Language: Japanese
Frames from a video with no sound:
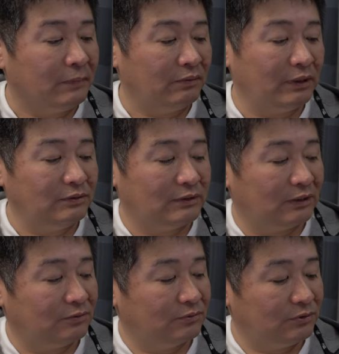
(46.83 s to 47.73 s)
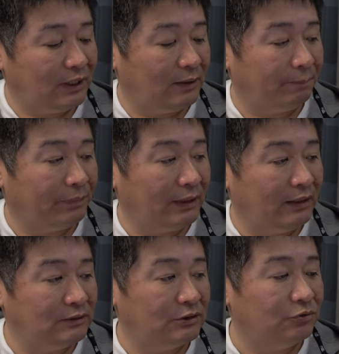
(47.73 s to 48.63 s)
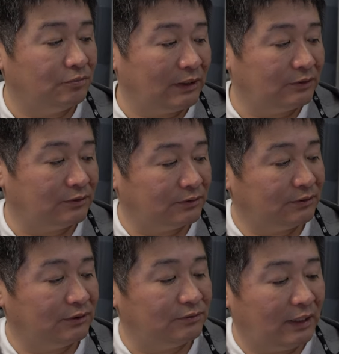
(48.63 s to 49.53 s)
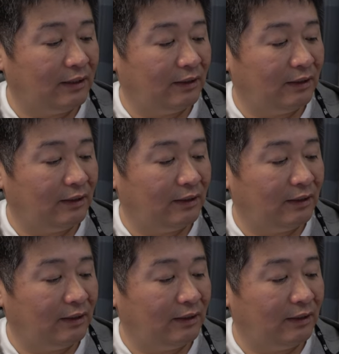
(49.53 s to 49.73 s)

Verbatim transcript: フェイユーさんの分で、えー、G6MAX っていうね、